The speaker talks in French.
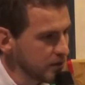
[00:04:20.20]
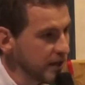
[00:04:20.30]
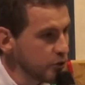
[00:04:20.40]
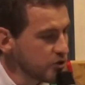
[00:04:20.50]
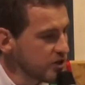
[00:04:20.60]
et
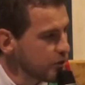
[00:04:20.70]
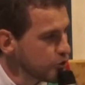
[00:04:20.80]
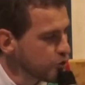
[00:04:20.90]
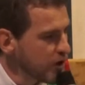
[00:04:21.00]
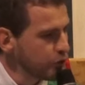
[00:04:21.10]
aussi le
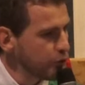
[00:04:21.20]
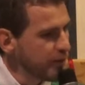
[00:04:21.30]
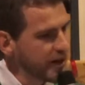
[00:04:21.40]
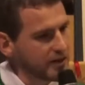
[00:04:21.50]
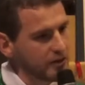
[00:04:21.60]
soir de
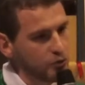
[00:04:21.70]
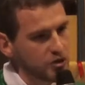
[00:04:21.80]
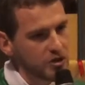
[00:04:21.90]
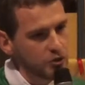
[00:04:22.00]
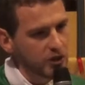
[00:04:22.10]
Pâques où
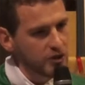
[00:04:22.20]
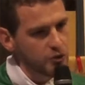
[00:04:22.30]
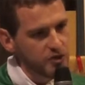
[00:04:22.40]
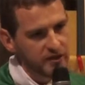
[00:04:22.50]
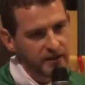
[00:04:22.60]
Jésus
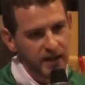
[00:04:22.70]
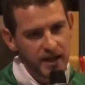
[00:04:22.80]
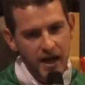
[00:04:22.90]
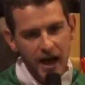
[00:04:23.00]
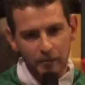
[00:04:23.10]
ressuscité
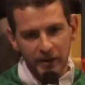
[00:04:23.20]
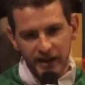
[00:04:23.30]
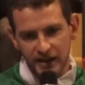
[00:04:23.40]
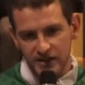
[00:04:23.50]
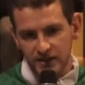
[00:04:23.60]

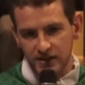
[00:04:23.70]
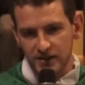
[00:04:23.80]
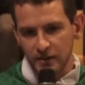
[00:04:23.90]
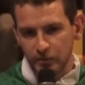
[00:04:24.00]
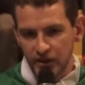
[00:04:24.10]
apparaît à ses
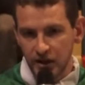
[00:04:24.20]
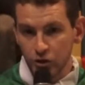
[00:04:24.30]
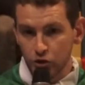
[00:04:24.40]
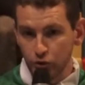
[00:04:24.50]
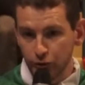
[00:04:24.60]
disciples,
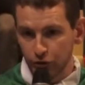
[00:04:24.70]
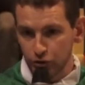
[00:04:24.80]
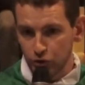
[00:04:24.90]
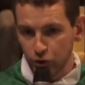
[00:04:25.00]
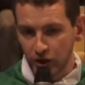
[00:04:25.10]
souffle
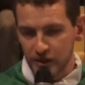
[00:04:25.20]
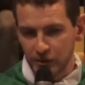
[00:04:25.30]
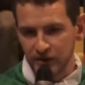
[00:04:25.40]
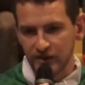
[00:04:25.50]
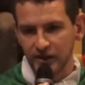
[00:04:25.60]
sur eux
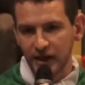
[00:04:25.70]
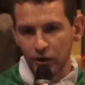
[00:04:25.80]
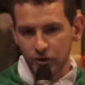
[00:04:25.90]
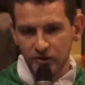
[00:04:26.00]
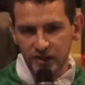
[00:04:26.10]
l'Esprit Saint et
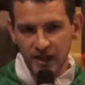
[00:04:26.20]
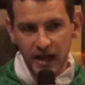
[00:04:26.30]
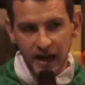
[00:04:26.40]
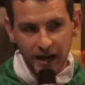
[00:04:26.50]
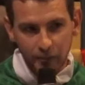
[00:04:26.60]
leur dit,
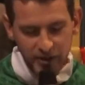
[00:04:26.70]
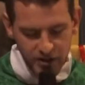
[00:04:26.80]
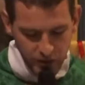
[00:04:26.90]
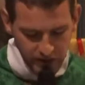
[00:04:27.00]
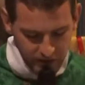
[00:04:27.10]
la paix
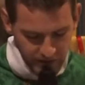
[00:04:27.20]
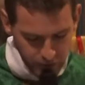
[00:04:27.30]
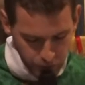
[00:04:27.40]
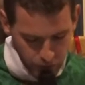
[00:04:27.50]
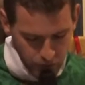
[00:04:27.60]
soit avec
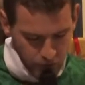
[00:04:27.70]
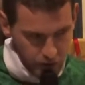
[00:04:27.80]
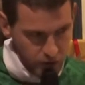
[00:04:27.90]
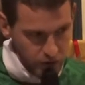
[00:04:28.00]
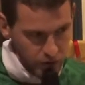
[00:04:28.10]
vous.
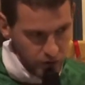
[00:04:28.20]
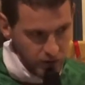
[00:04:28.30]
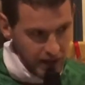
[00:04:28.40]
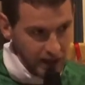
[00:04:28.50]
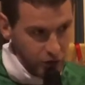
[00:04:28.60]

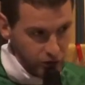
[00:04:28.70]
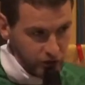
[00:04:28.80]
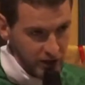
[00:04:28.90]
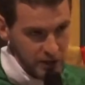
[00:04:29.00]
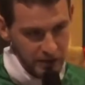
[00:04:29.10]
Et il leur
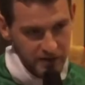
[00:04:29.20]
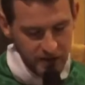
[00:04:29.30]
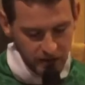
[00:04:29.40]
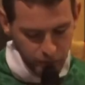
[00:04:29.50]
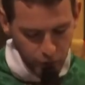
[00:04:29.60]
donne l'Esprit
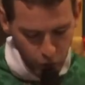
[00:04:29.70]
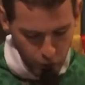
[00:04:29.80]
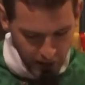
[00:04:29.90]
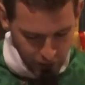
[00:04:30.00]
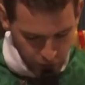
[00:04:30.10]
Saint pour le
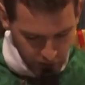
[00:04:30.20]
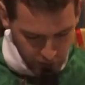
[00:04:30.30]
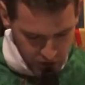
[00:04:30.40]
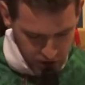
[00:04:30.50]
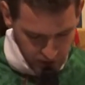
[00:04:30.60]
pardon des
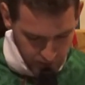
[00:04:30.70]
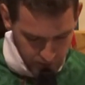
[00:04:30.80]
péchés.